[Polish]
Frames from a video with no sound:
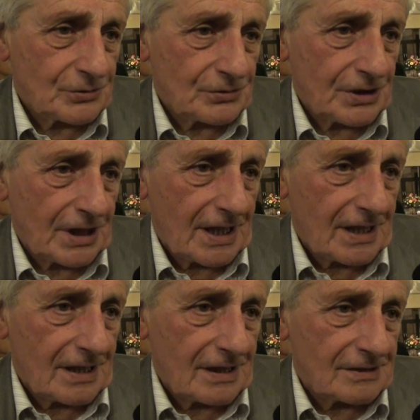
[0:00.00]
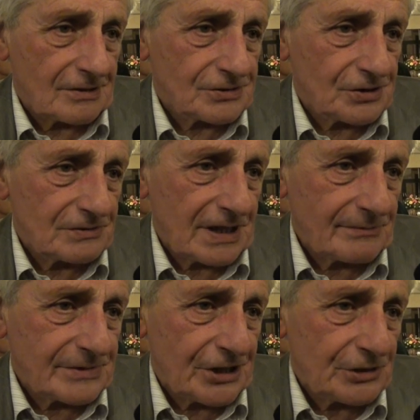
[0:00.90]
które no, są
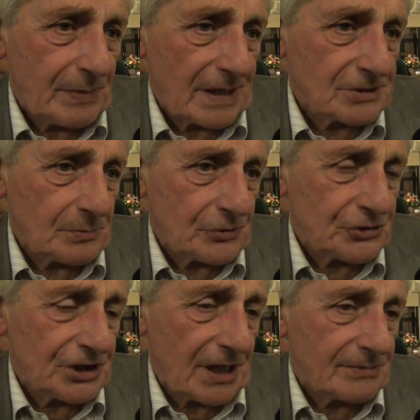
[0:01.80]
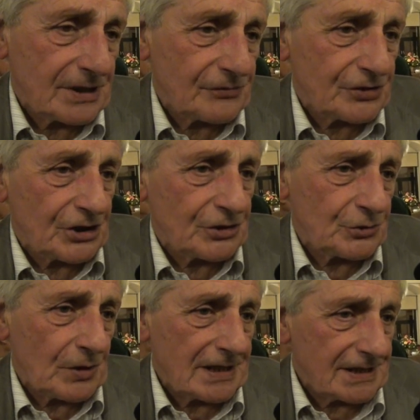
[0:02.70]
nam też bardzo potrzebne w życiu,